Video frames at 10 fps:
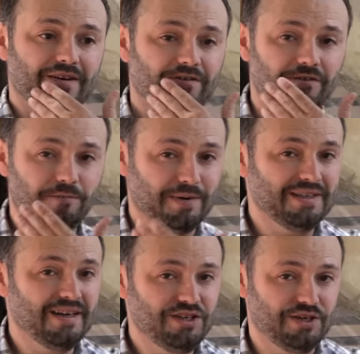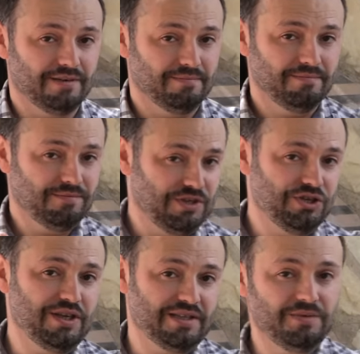в продаже
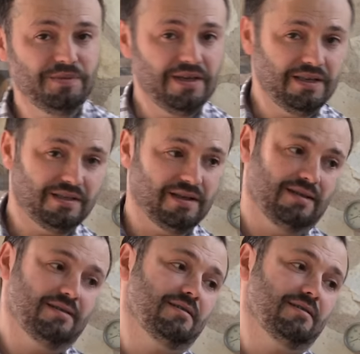сейчас имеется